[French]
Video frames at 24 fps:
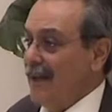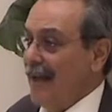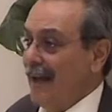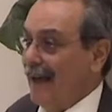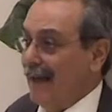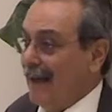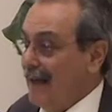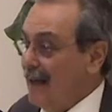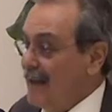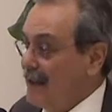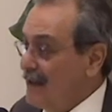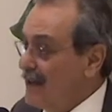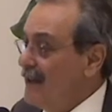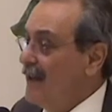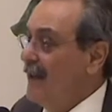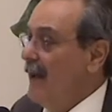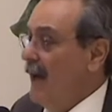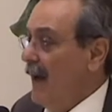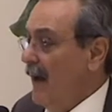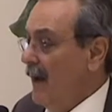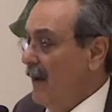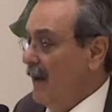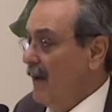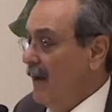et
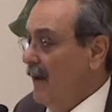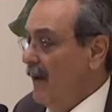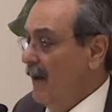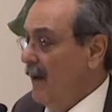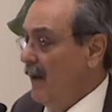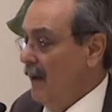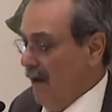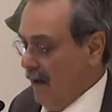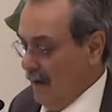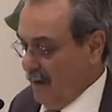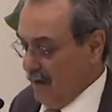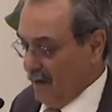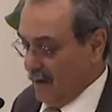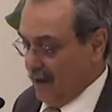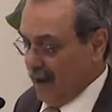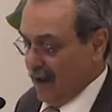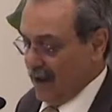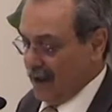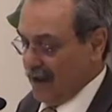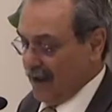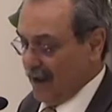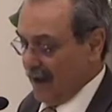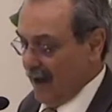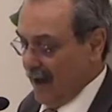qu'il
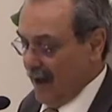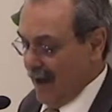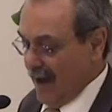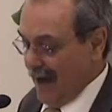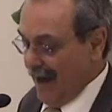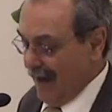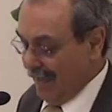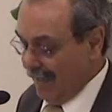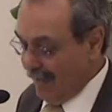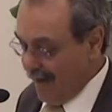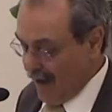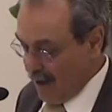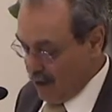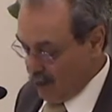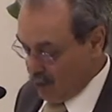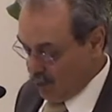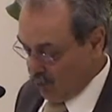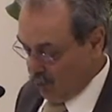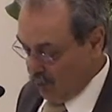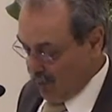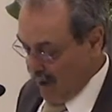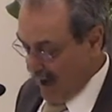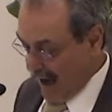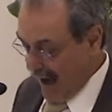existe dans
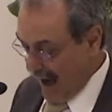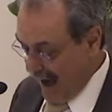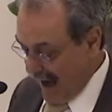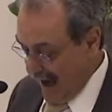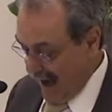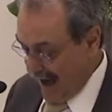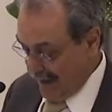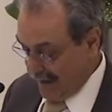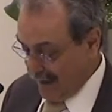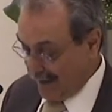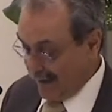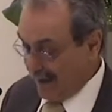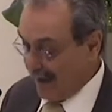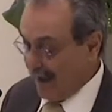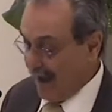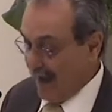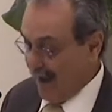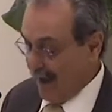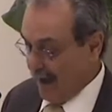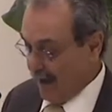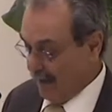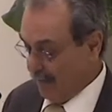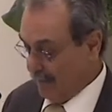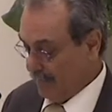l'Église
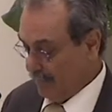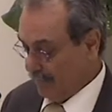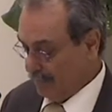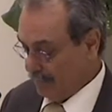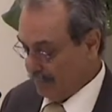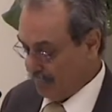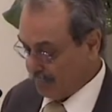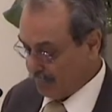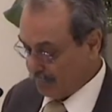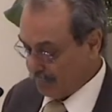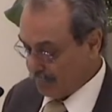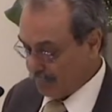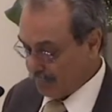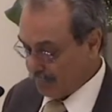d'Éphèse